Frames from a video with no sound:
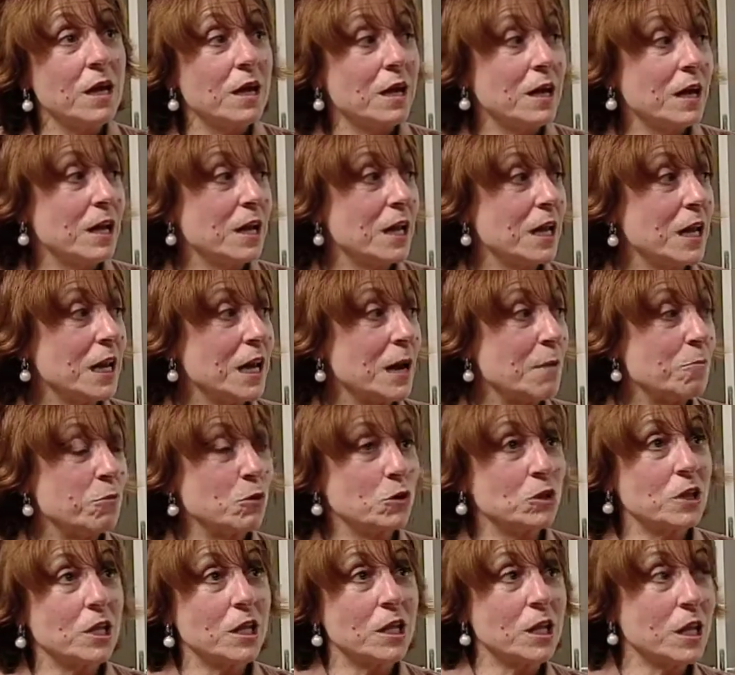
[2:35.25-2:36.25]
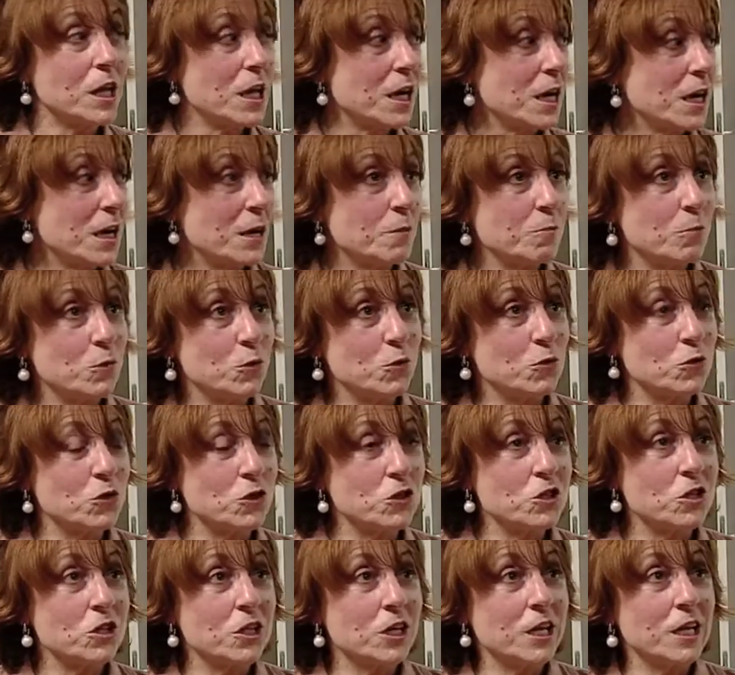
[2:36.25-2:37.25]
eh, la portada la
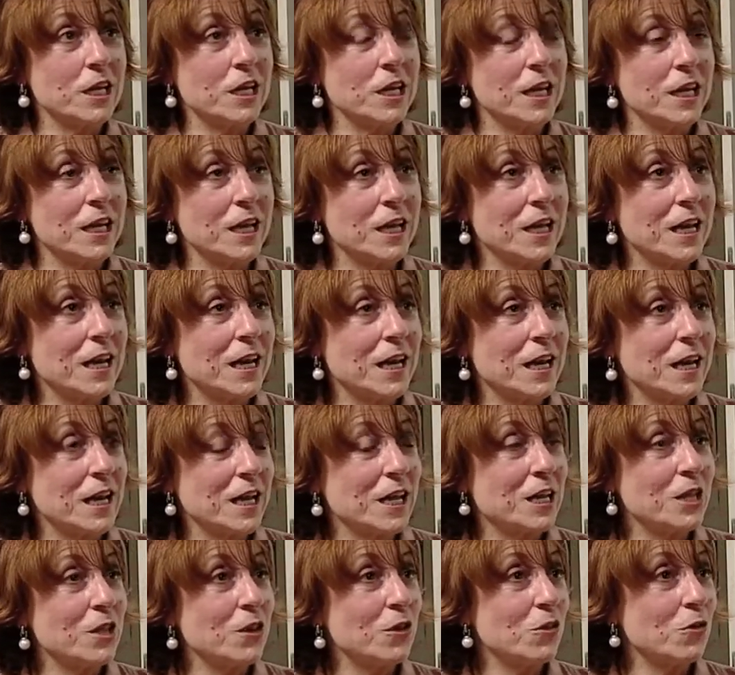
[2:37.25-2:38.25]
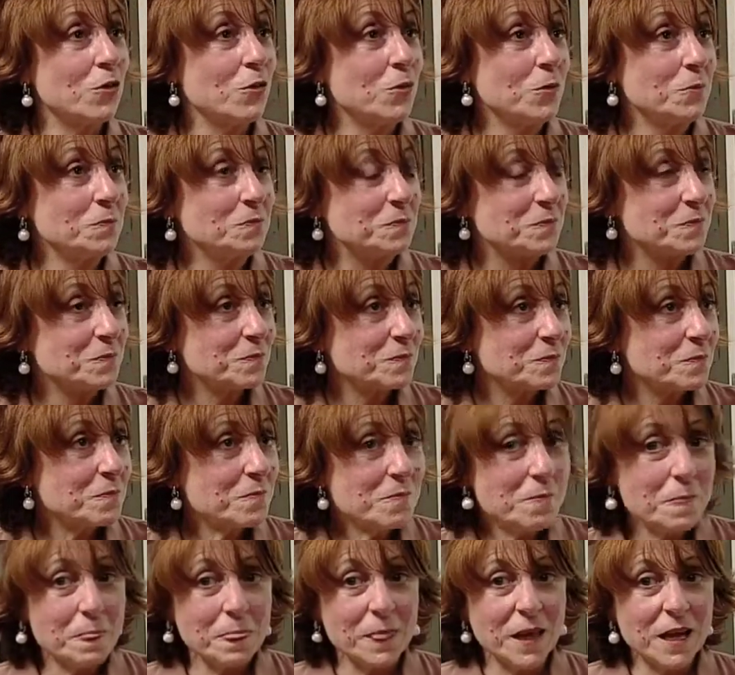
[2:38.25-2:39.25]
hemos eh, elegido
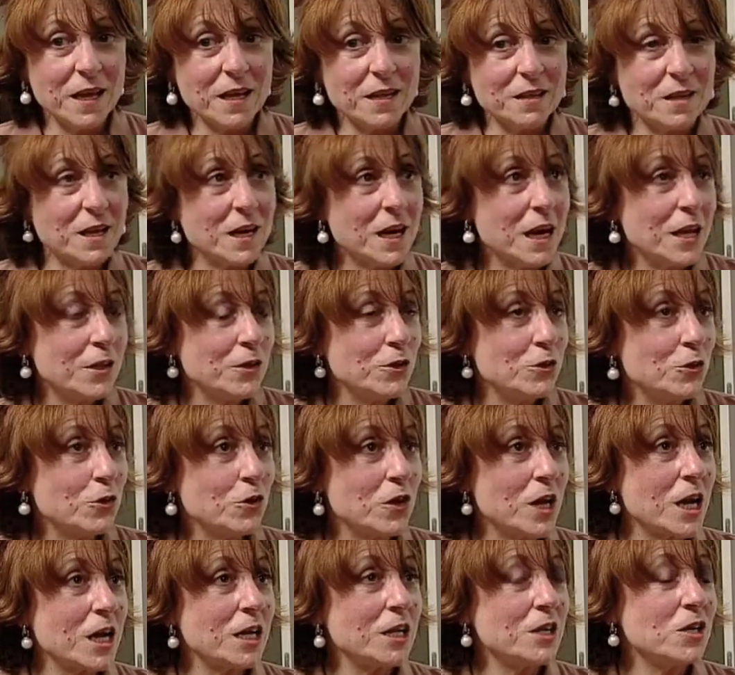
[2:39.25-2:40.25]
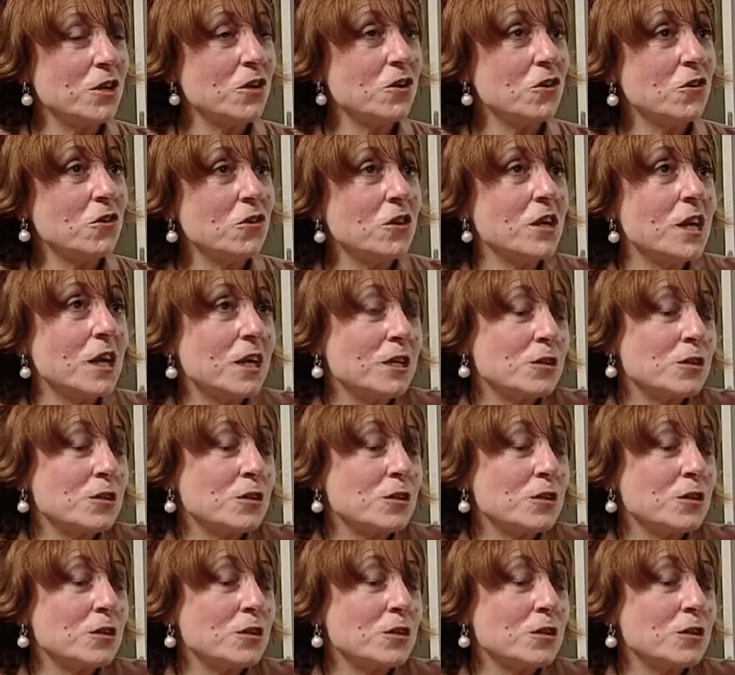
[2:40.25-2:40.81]
entre la editorial y yo.